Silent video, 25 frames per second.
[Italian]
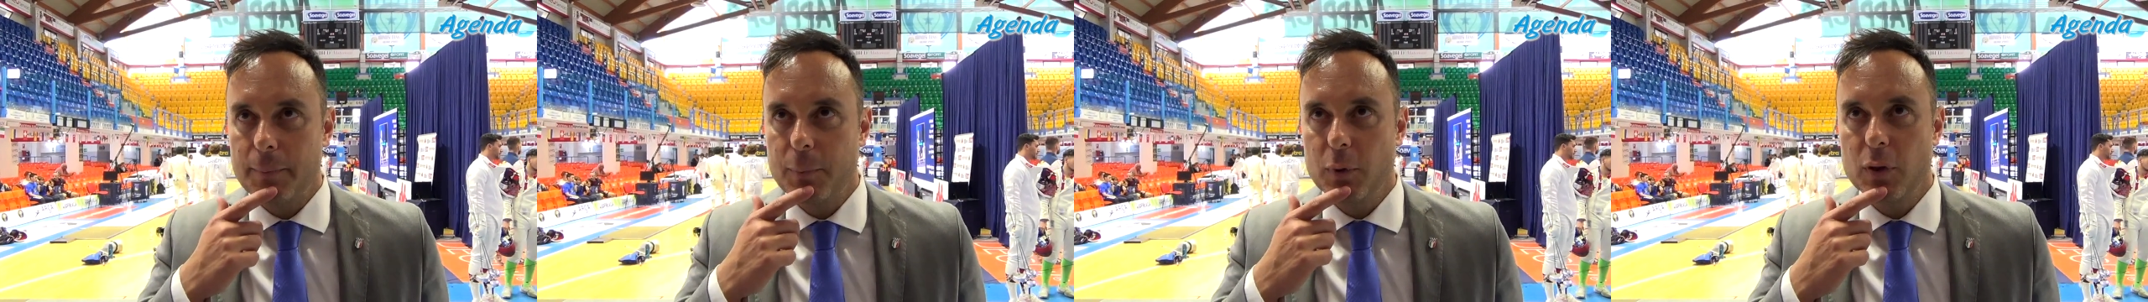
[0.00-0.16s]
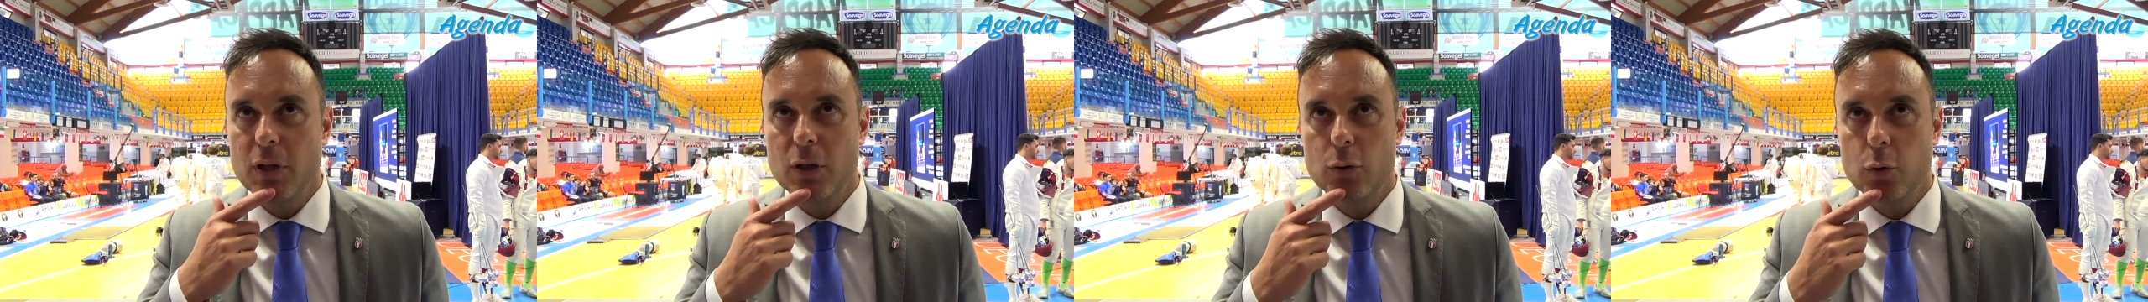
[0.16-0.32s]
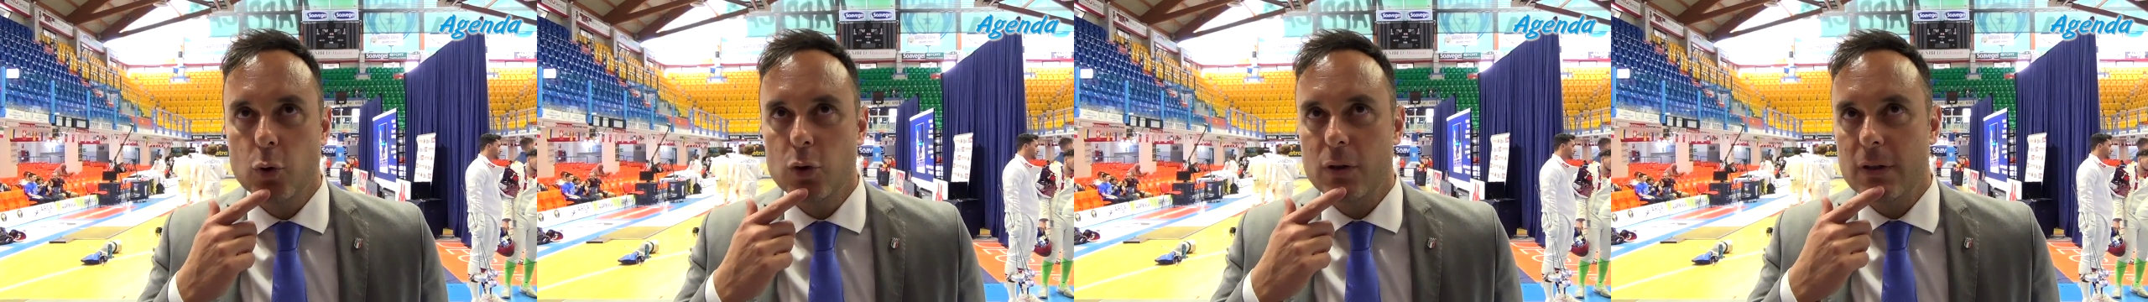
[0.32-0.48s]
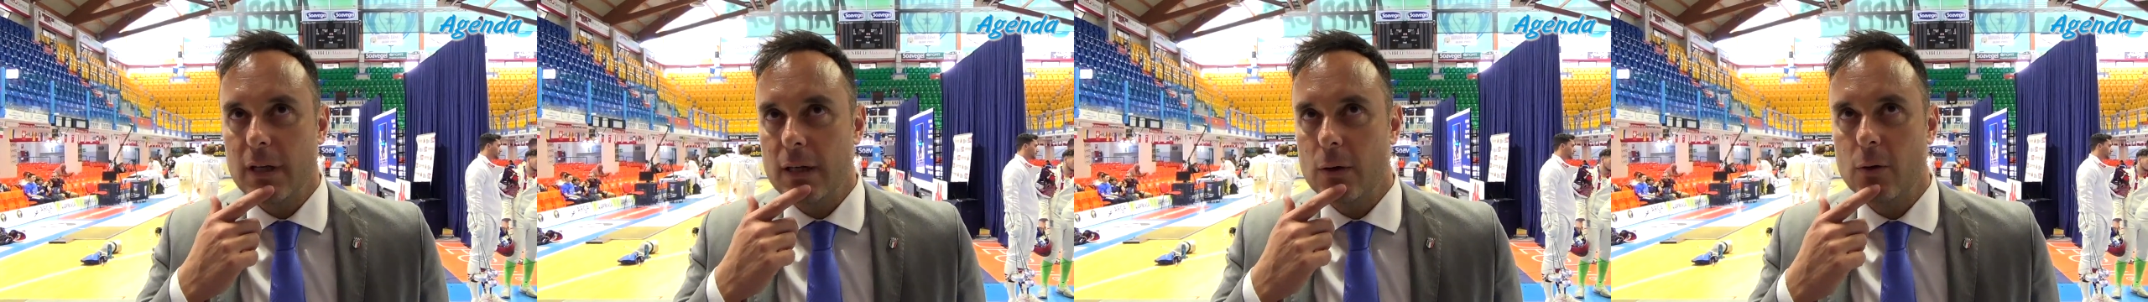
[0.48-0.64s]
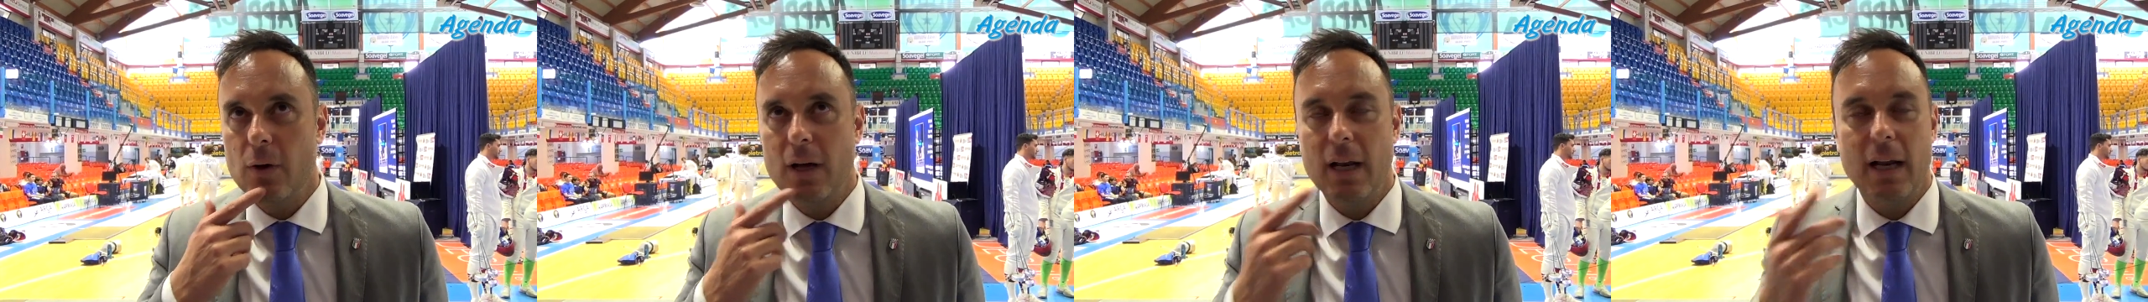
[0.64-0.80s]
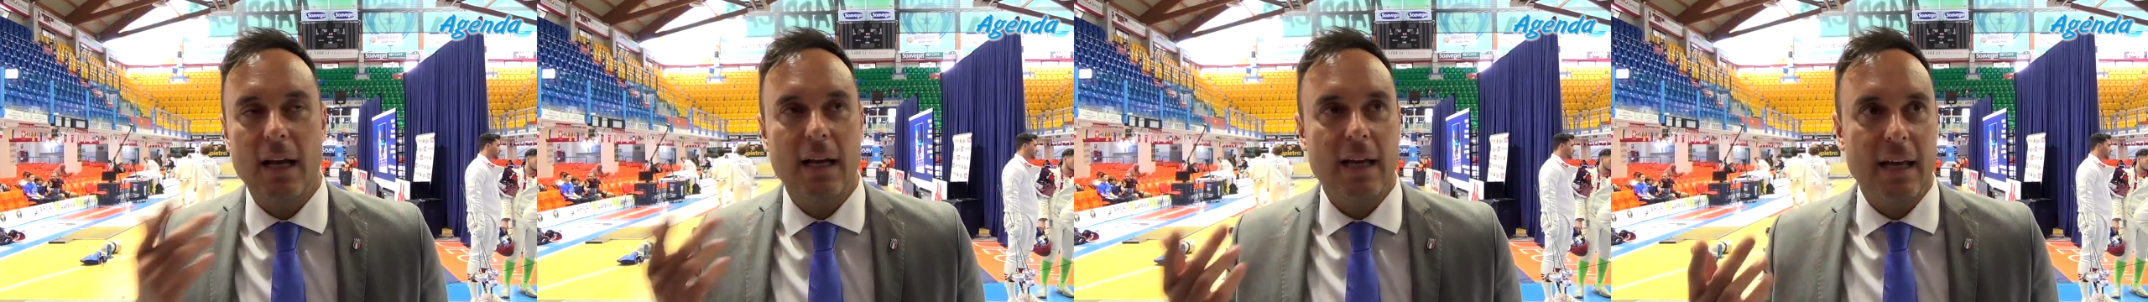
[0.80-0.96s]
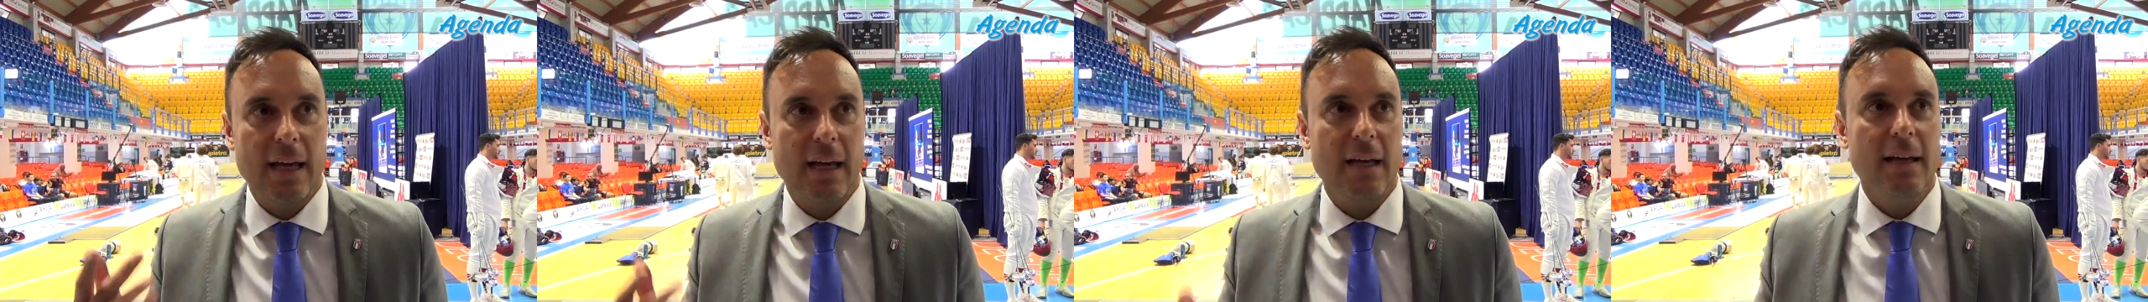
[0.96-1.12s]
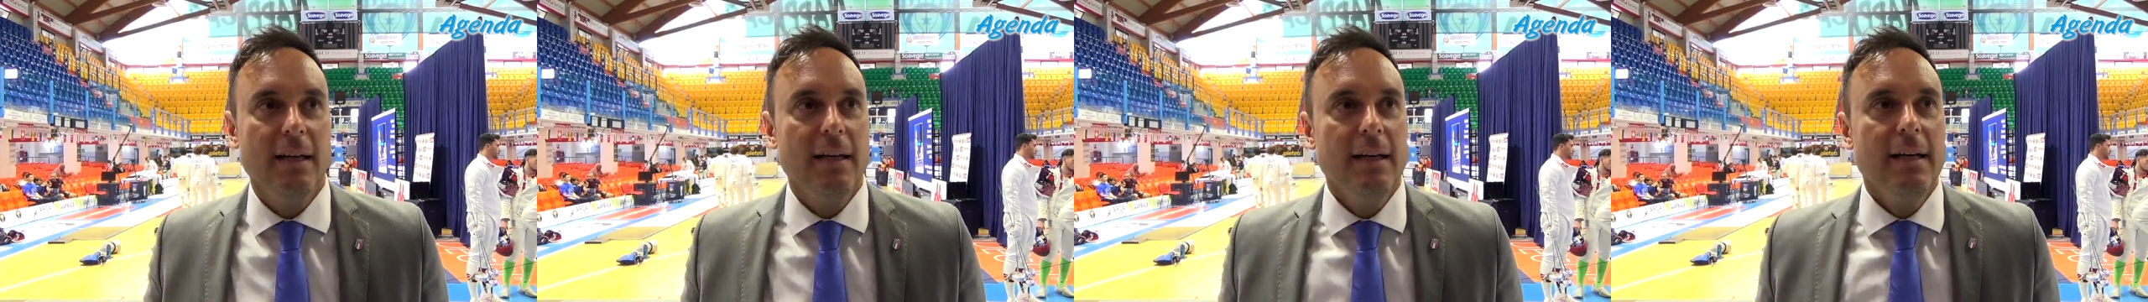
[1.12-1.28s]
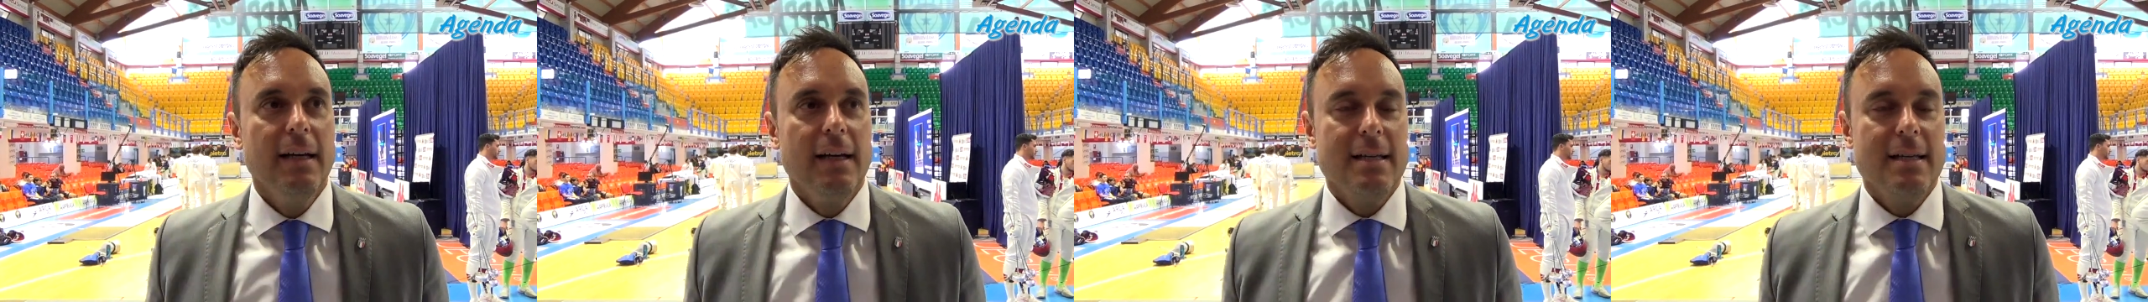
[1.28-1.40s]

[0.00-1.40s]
più di tutto è quella che